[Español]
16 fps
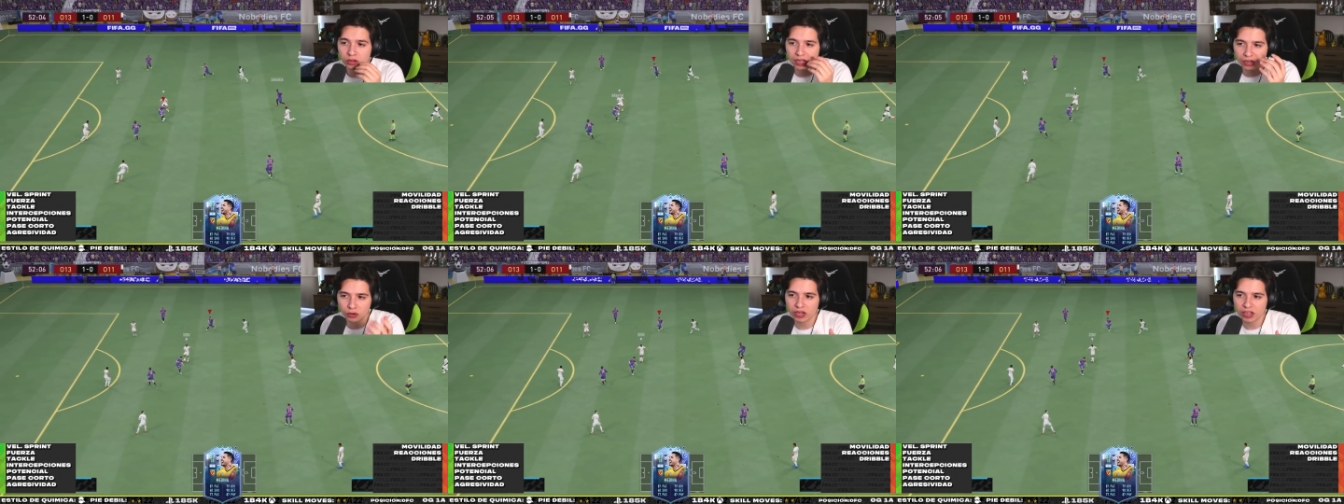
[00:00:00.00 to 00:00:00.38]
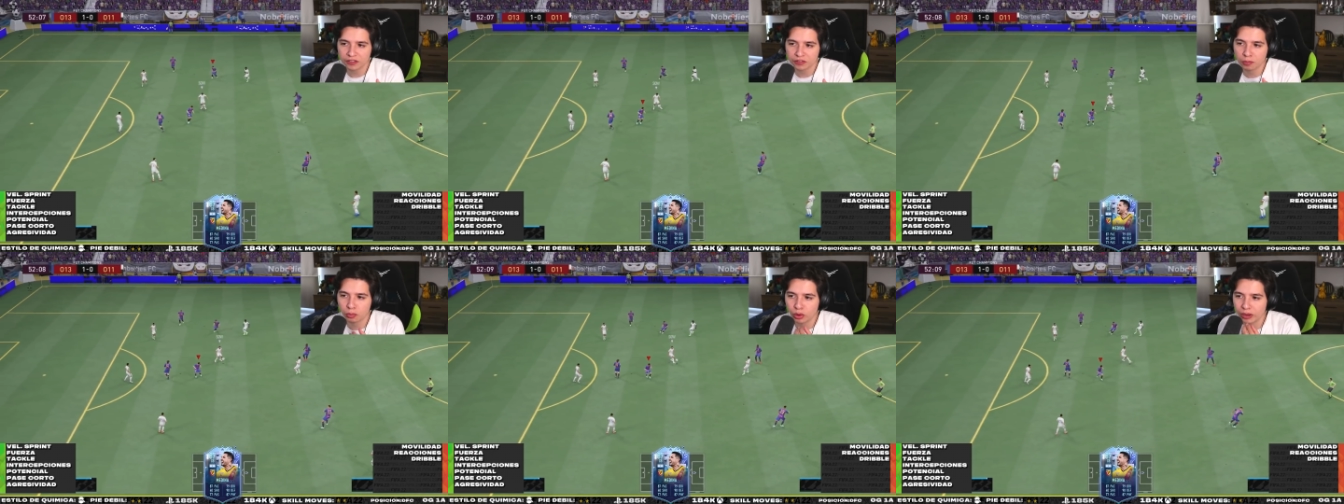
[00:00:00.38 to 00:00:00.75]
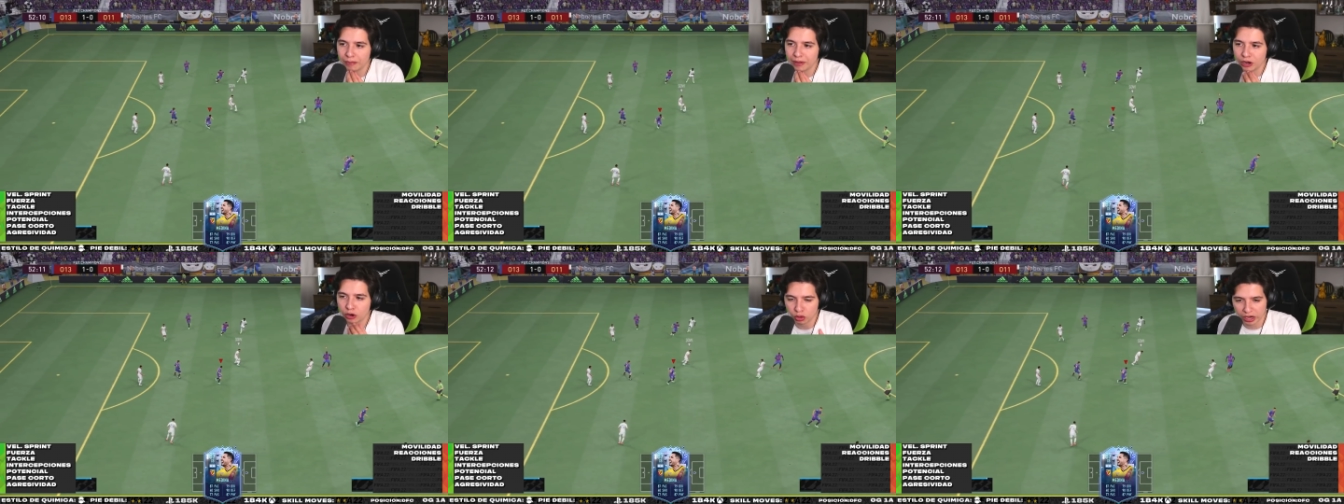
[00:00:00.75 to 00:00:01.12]
Creo que eso puede
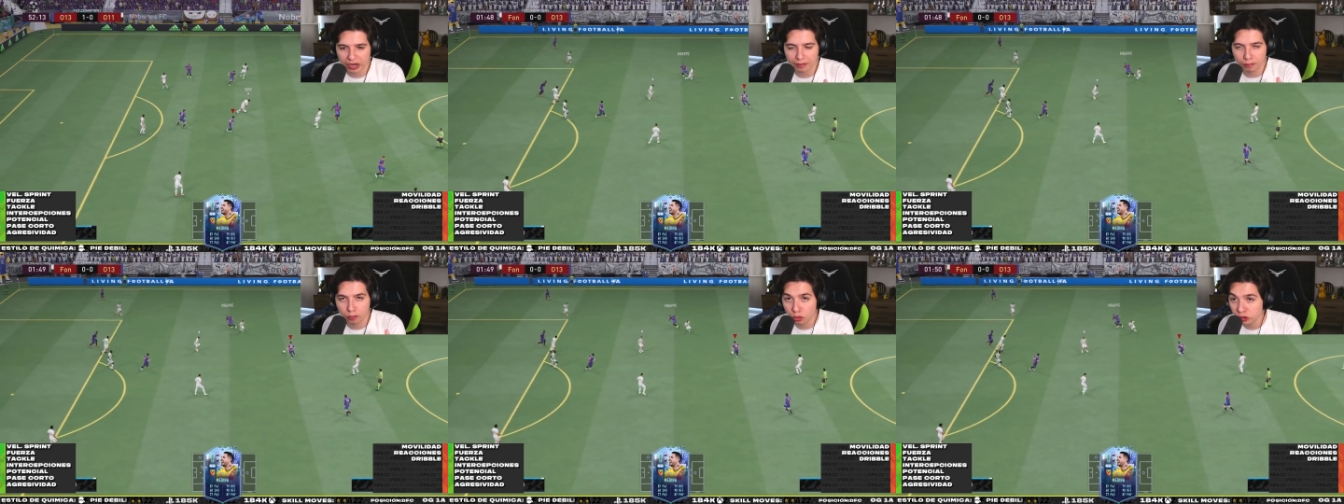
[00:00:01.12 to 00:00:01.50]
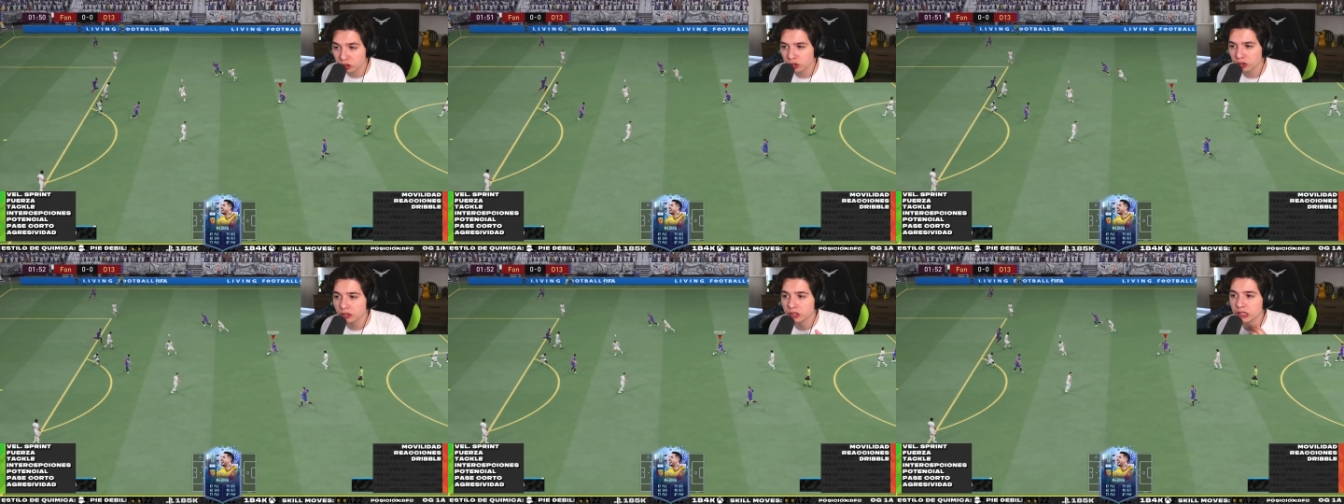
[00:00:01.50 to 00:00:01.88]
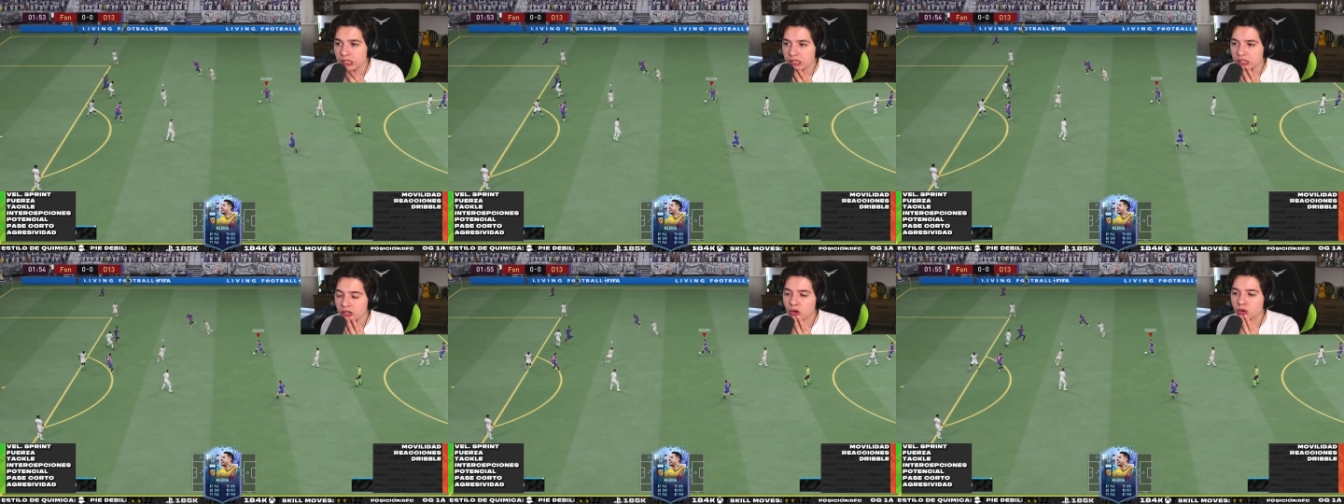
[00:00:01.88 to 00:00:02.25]
mejorar mucho
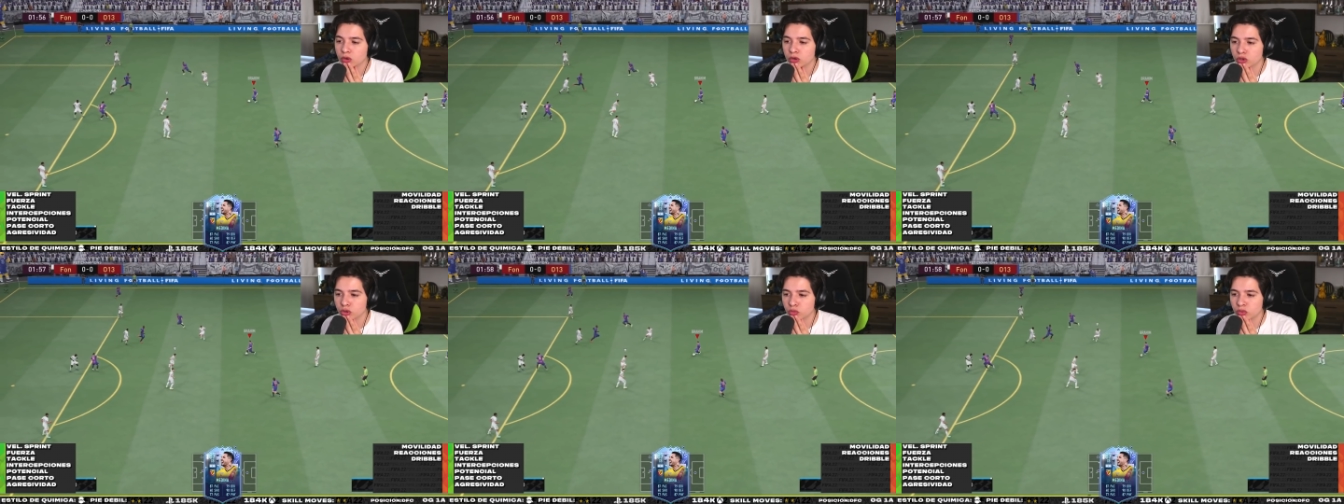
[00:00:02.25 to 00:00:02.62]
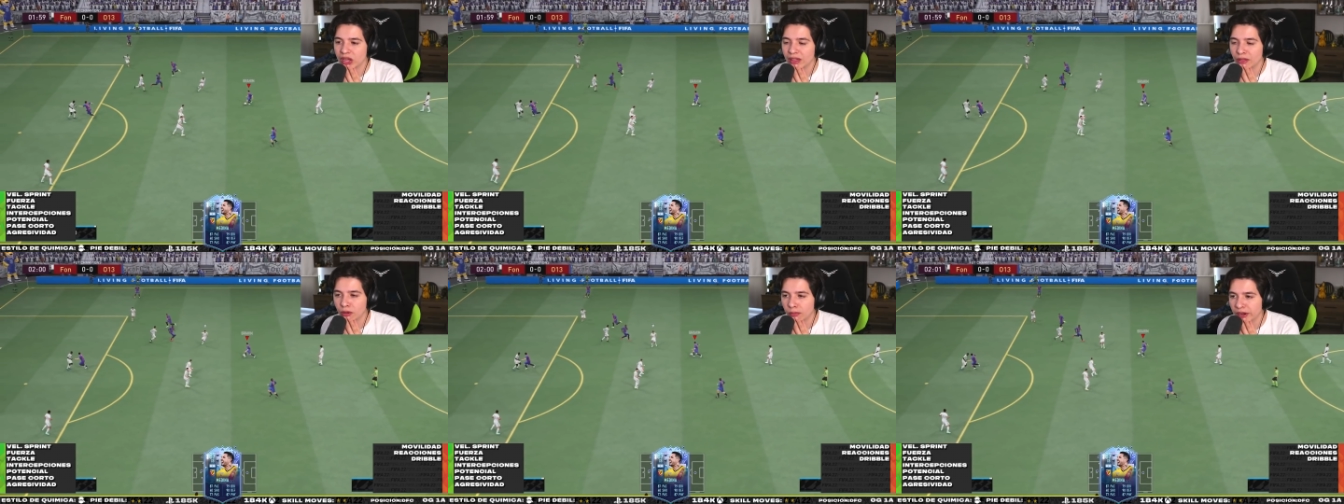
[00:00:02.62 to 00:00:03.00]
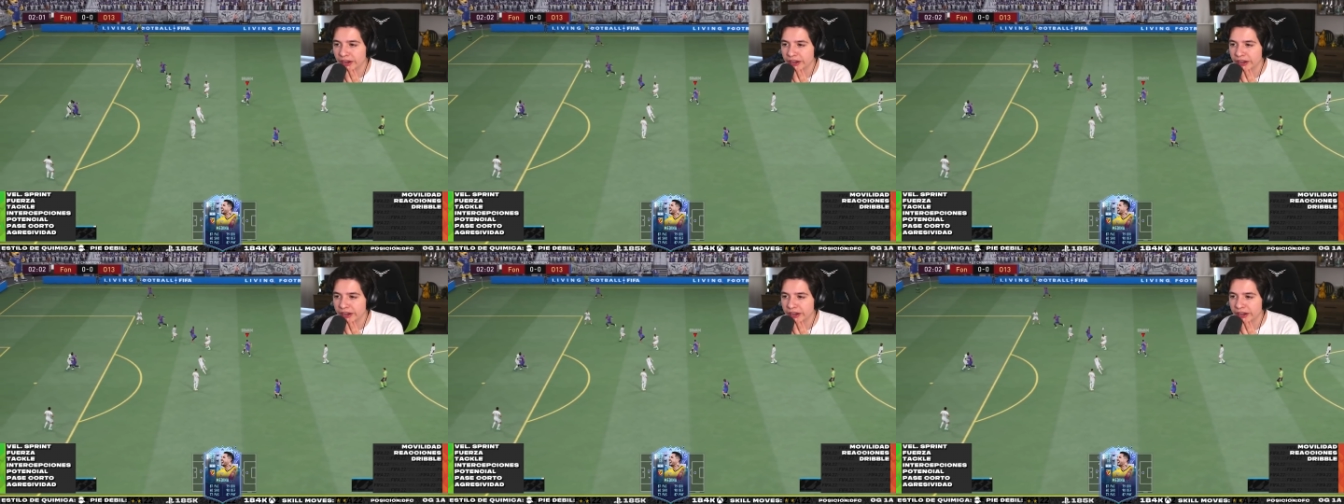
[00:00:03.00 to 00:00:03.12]
con una doble